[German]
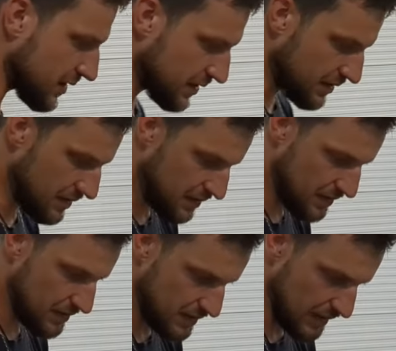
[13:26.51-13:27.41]
nach,
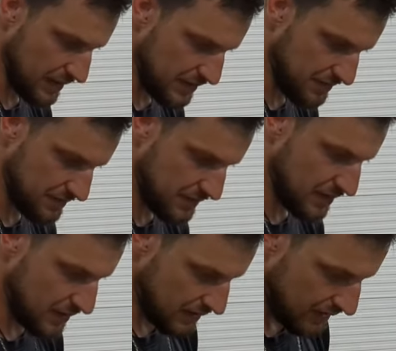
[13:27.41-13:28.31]
nach innen.
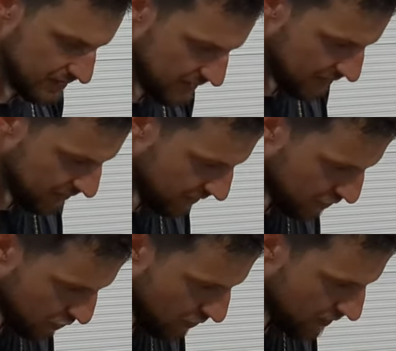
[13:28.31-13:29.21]
Ganz einfach
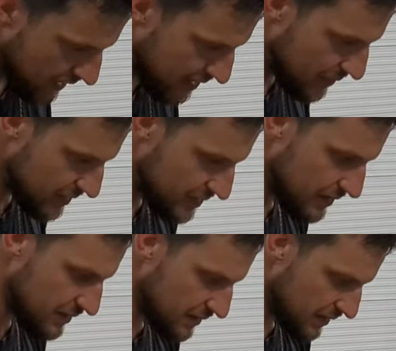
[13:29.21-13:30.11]
schön
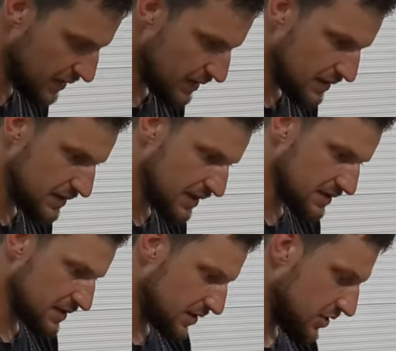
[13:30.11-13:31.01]
einmassieren, die
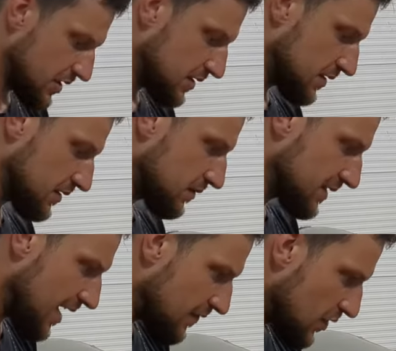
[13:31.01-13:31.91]
ganze Geschichte.
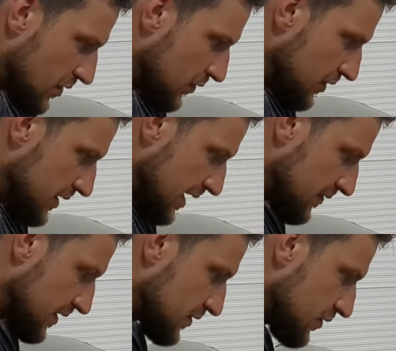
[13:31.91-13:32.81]
Darf auch ruhig etwas